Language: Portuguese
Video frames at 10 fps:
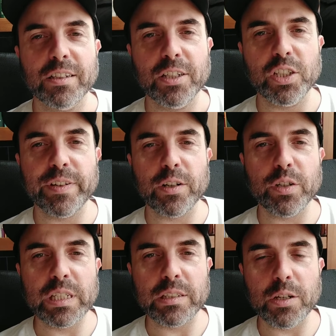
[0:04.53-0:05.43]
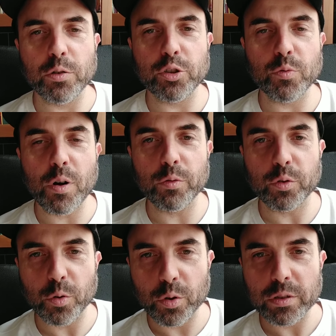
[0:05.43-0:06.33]
A gente vai conhecer hoje um
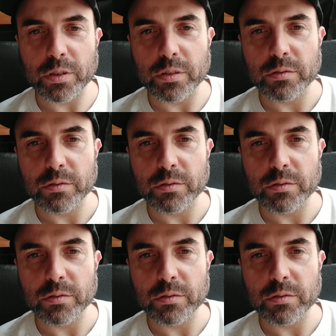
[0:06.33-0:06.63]
autor